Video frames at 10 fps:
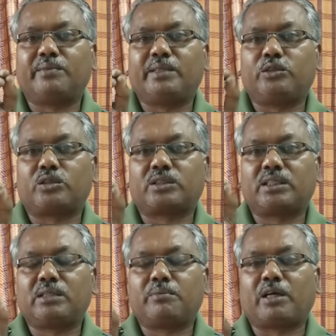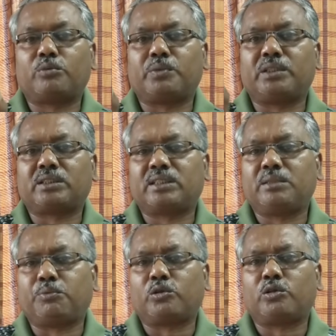নেবেন দশ থেকে বারো পিস কি
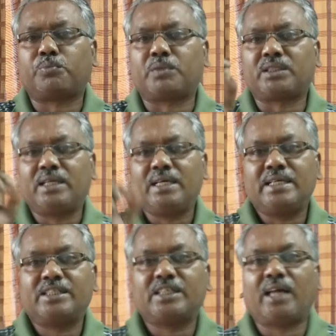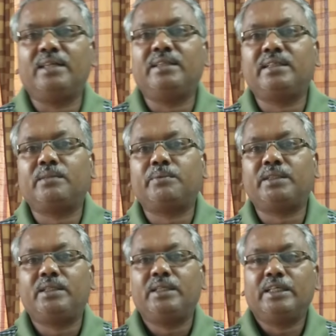পনেরো পিস চাল নিয়ে নেবেন
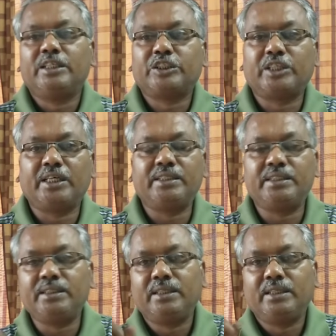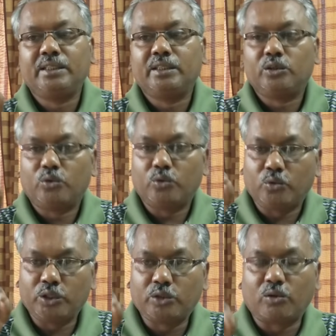সেইটি
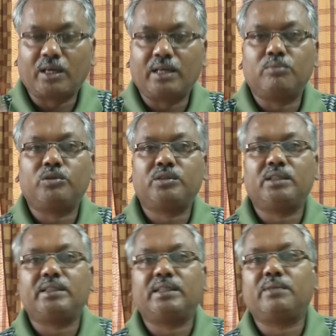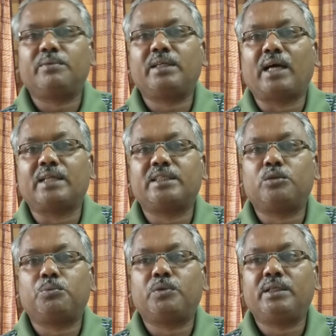ওই কড়াইয়ের মধ্যে দিয়ে দেবেন আঁচের
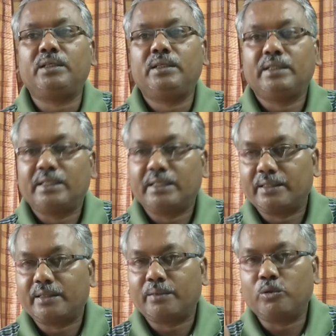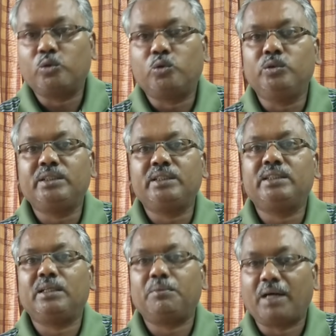ওপরে এবং খুন্তি
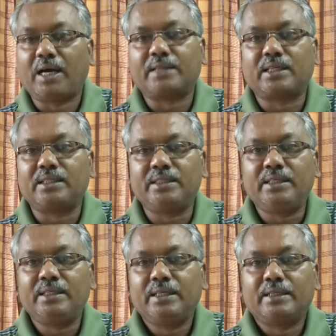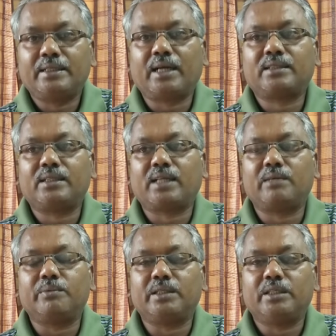দিয়ে বা হাতা দিয়ে নাড়তে
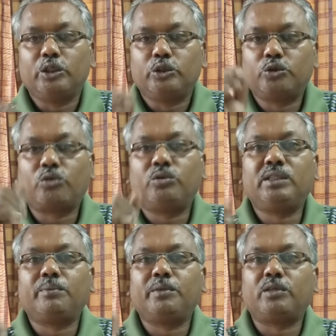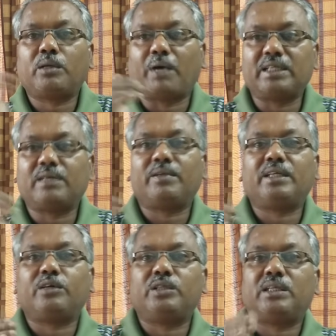থাকবেন যখন দেখবেন ওটা ভাজা
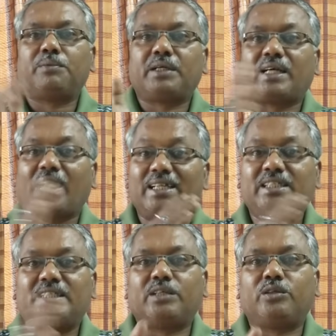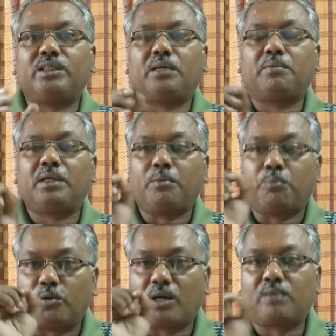ভাজা হয়ে যাবে কালচে হয়ে যাবে
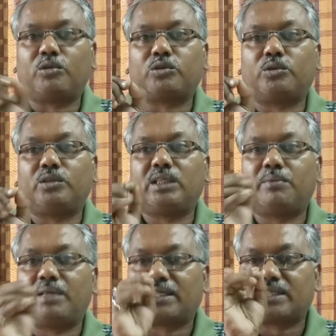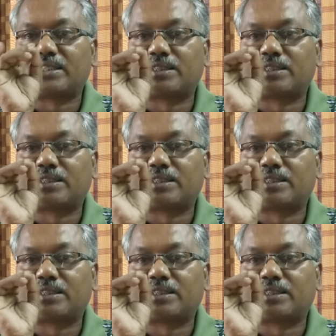পোড়ার মতো হয়ে যাবে একটা